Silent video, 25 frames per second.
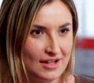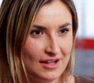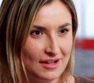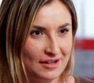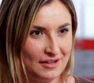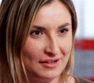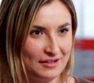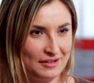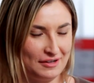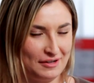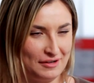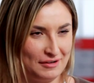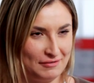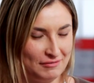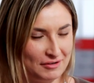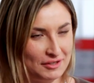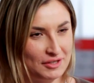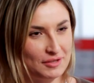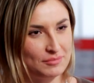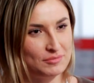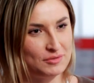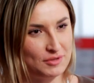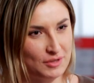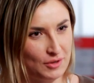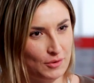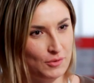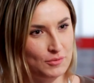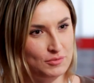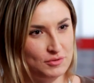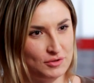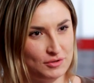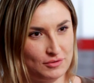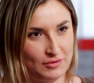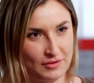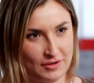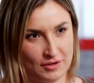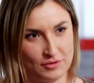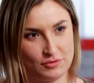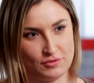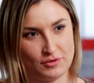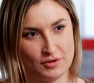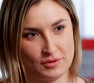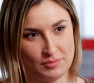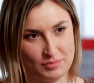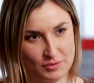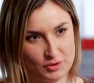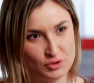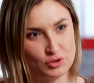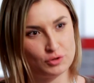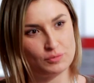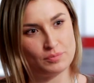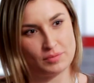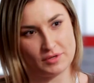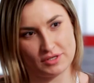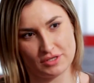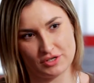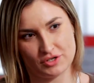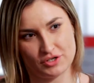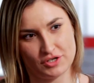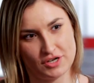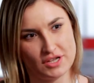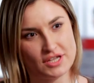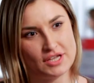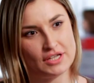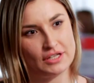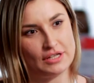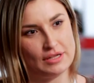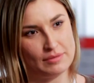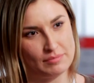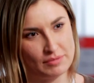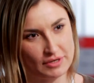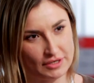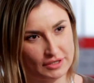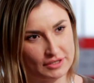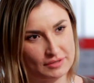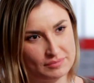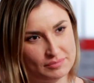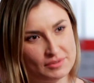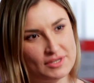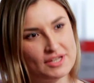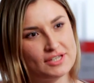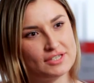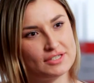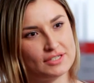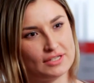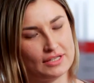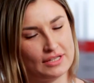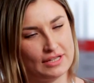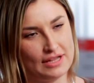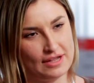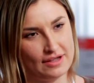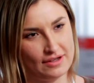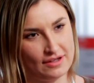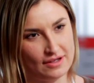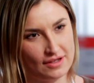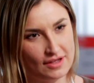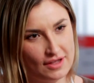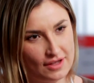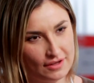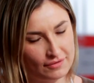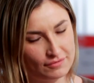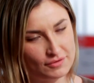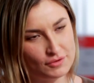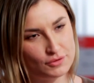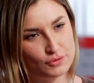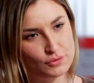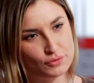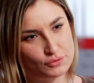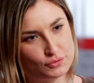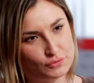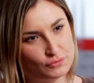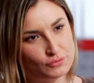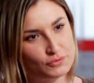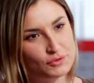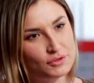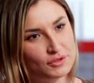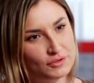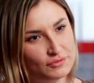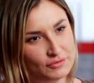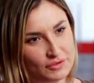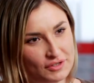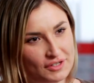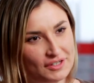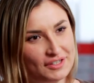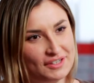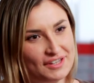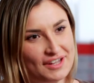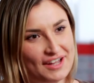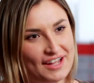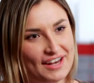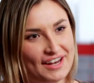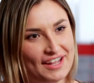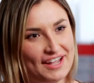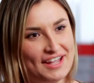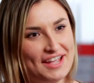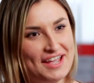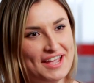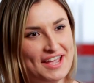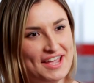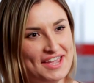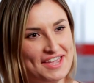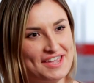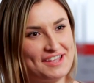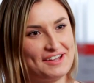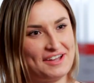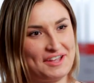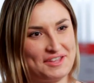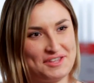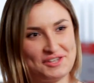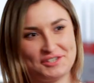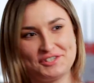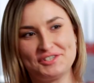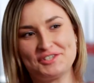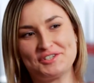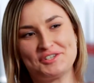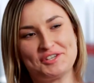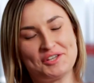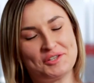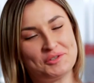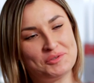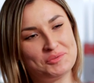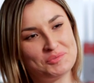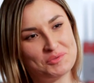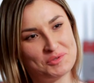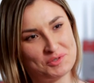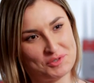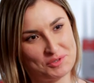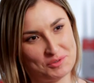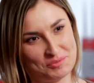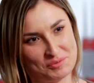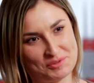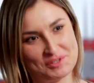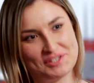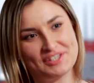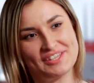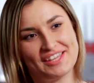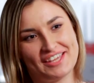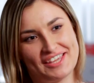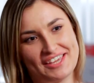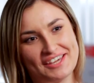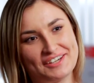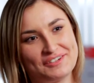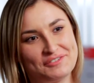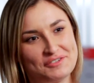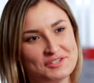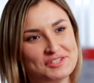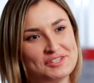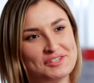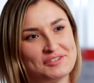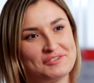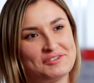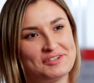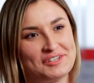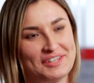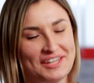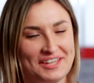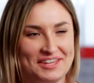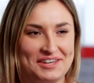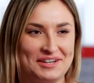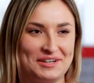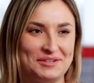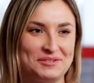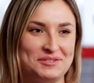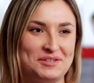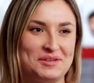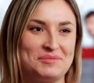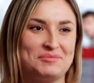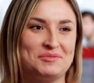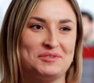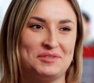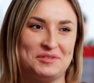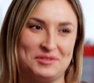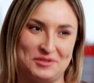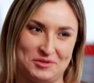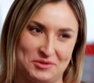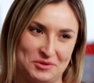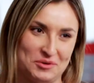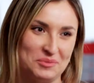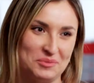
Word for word: э, в этом сообществе, которые пишут приложения для маркетплейса, для Windows Phone и так далее. И, конечно же, я думаю, что после таких выставок таких людей будет еще